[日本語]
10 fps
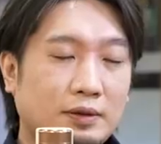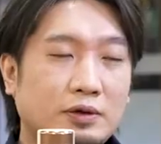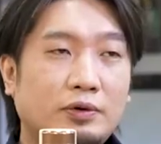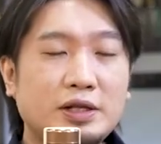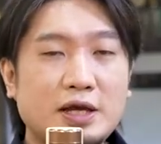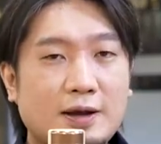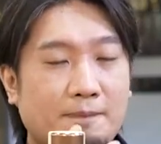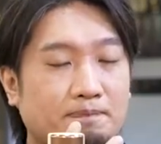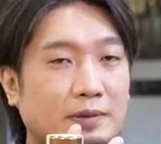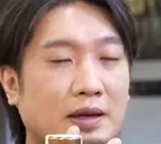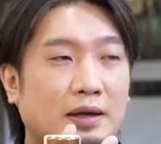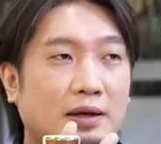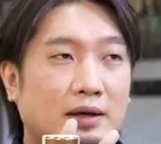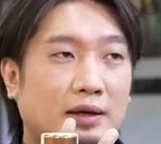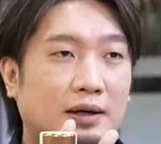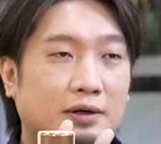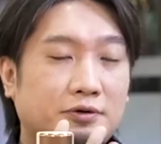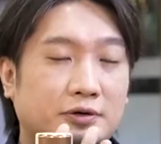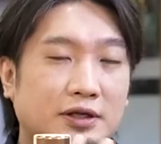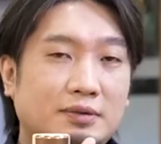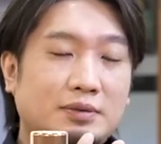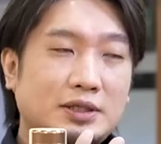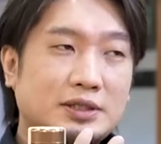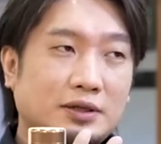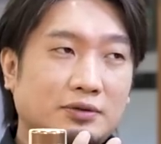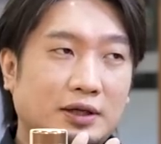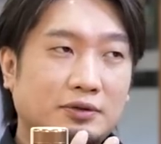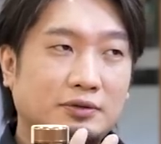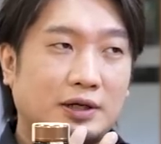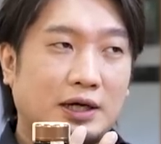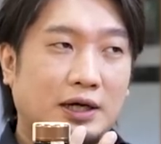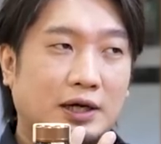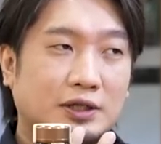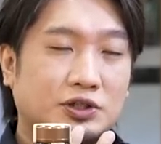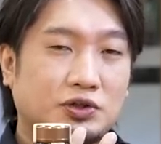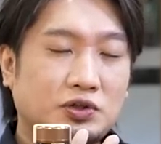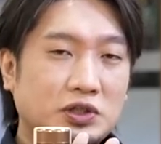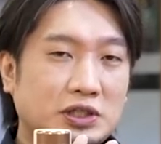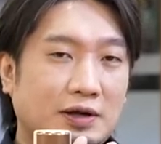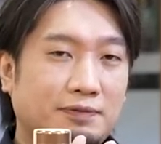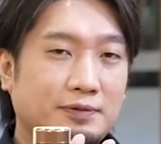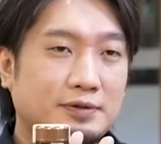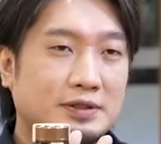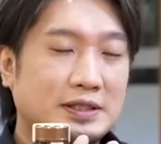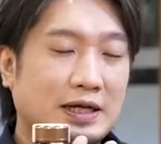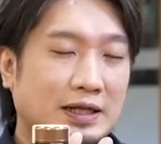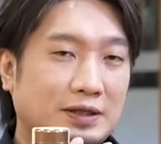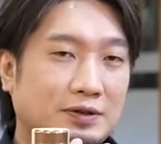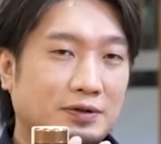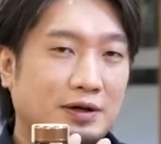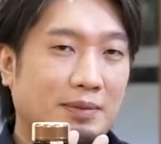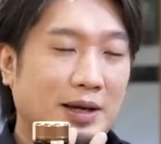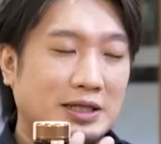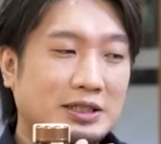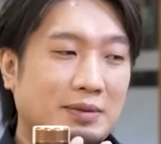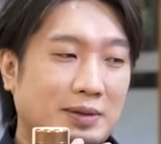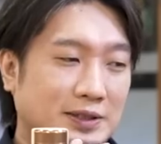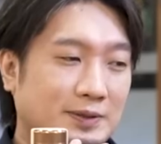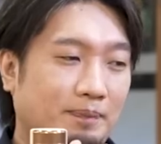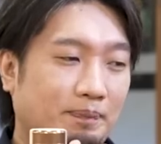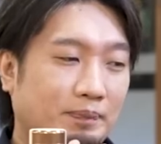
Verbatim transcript: よりね、クリーミーさとあとは熟したフルーツ感っていうのが増してます、